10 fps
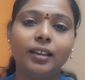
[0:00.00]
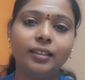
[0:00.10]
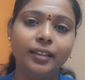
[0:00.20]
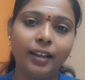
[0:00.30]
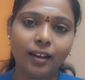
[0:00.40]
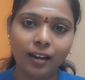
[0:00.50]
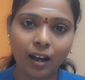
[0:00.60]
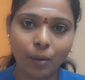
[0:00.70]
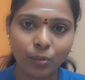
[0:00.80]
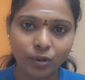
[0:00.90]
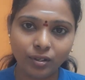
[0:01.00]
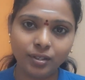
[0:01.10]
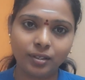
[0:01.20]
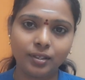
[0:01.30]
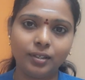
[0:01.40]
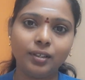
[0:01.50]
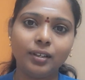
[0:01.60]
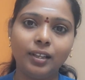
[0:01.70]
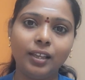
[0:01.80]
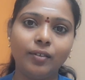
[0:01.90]
இது எல்லாம் முடிச்சுட்டு
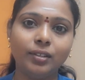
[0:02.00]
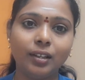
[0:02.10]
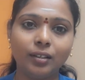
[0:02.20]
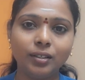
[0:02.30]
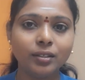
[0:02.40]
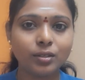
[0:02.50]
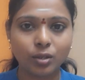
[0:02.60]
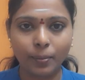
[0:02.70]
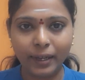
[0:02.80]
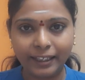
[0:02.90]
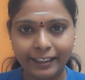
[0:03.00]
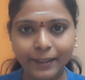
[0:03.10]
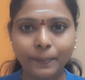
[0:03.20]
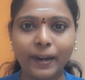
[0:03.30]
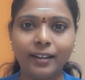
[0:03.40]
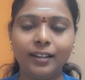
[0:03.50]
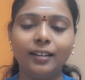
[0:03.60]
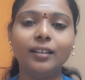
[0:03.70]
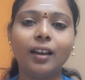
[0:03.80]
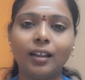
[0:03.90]
நீங்கள் வந்து அதாவது ஸ்டொமக் க்ளீன்
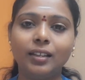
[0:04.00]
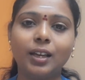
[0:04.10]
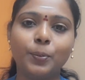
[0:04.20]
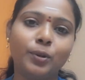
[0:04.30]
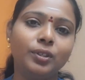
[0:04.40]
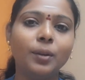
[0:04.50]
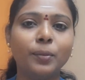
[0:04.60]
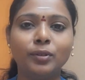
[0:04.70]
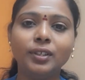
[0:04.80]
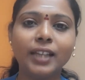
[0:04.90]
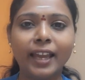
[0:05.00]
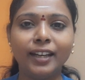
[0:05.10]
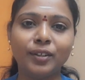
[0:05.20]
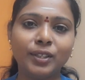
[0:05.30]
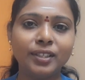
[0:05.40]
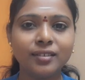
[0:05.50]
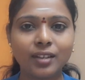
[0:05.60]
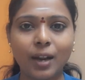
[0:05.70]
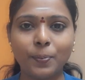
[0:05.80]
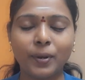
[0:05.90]
பண்ணிவிட்டு அதுக்கப்புறம் வந்து நம்ம வந்து டயட் வந்து
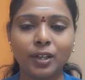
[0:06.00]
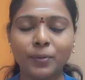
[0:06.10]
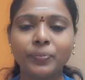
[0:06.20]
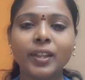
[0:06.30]
ஸ்டார்ட் பண்ணணும்